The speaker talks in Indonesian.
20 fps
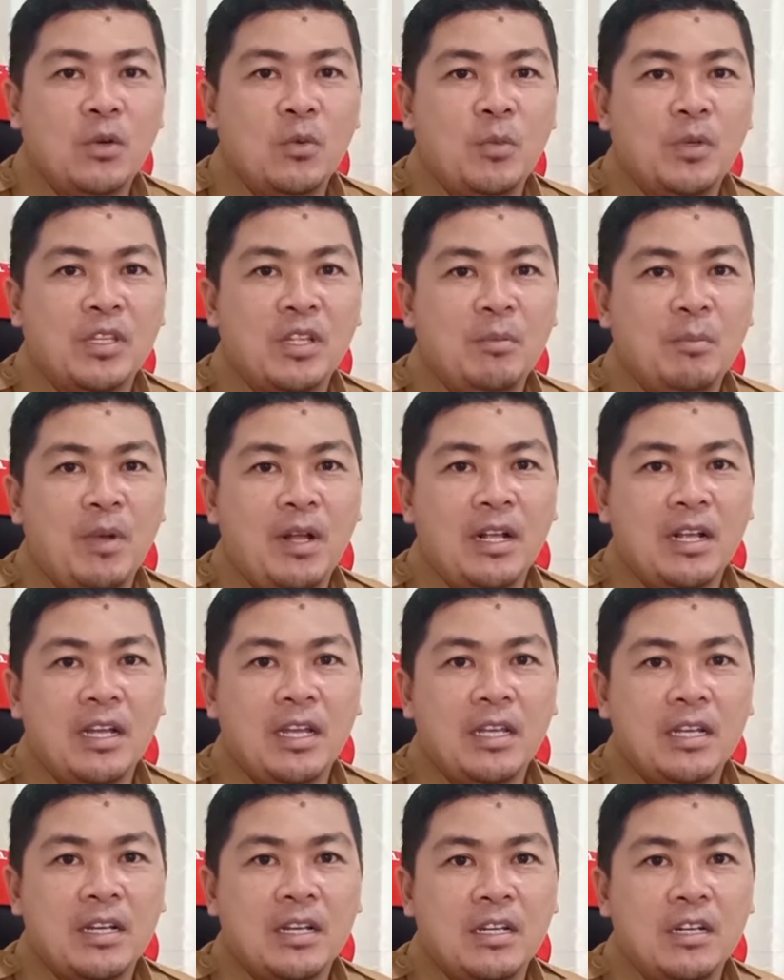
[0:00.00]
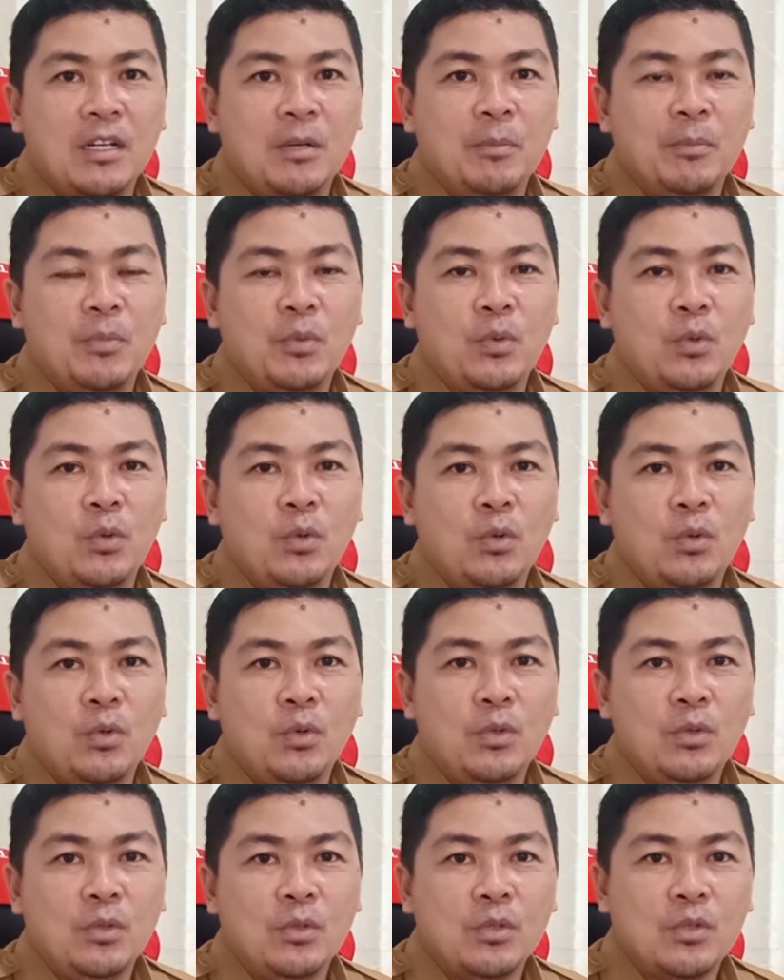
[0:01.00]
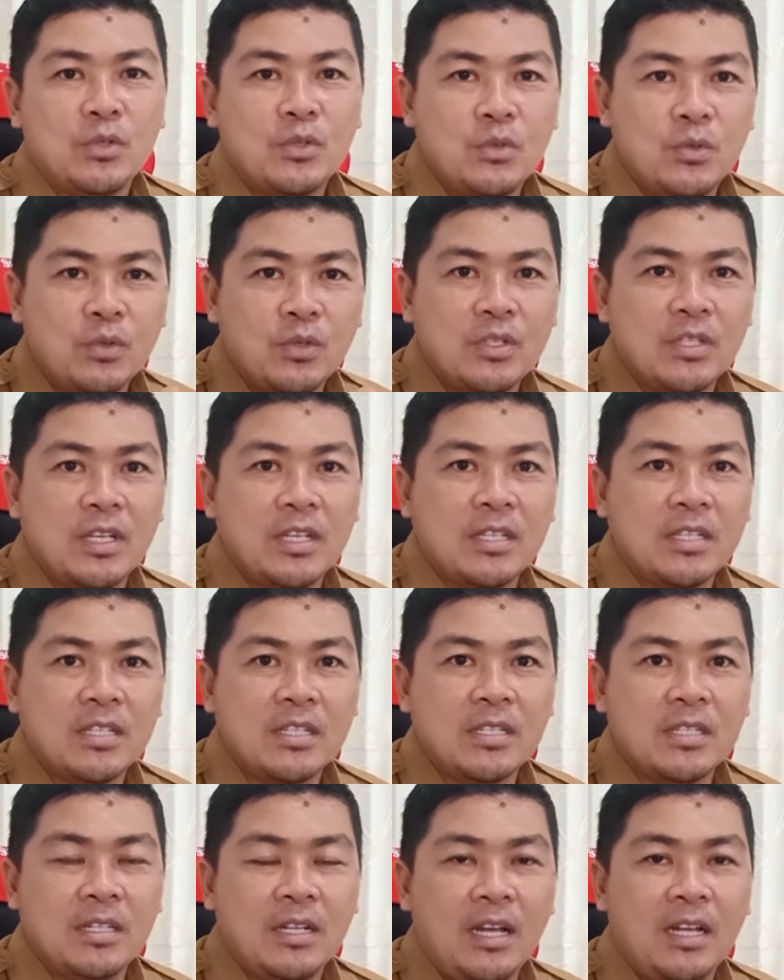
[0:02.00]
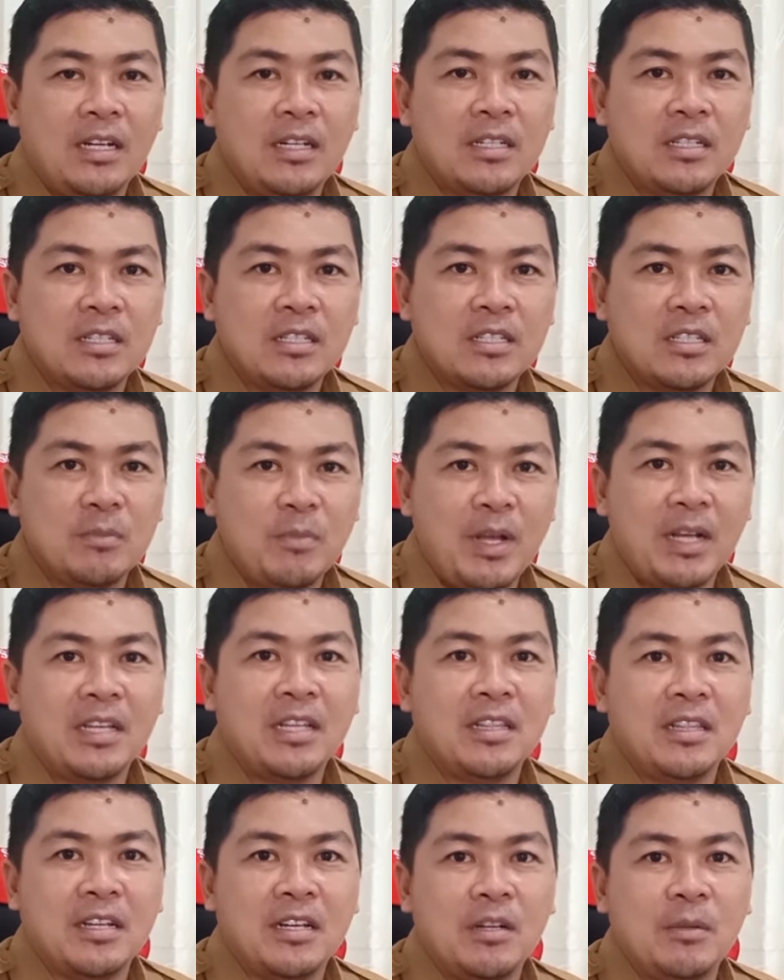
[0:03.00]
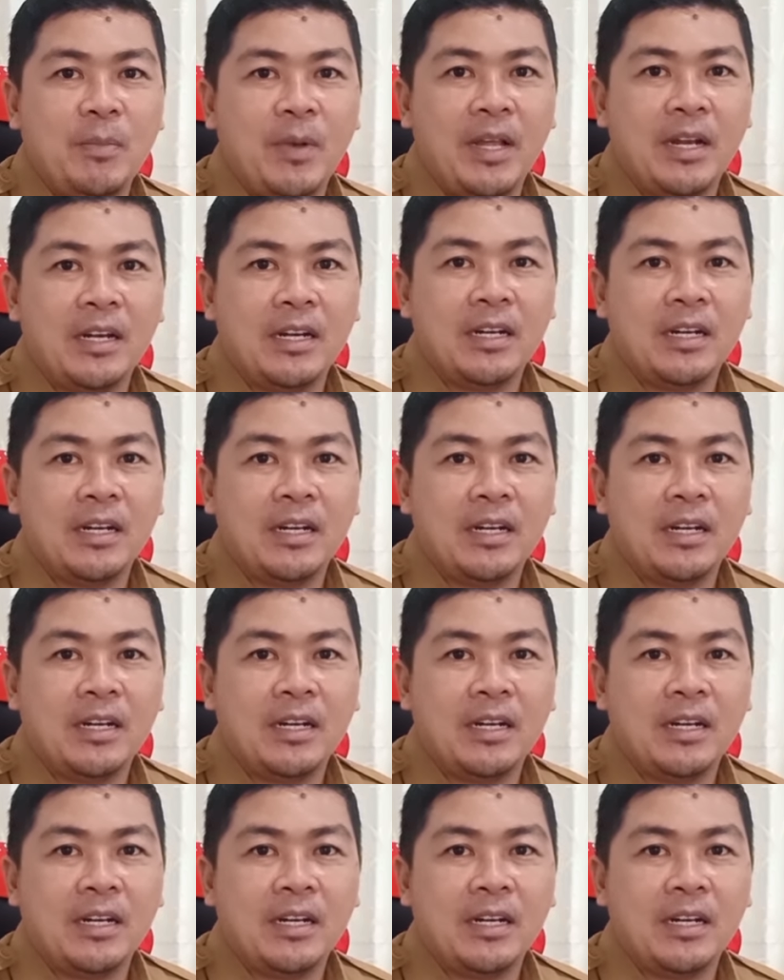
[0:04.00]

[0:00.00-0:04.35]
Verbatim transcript: Kabupaten Banggai ke-60 sukses dan semakin terdepan.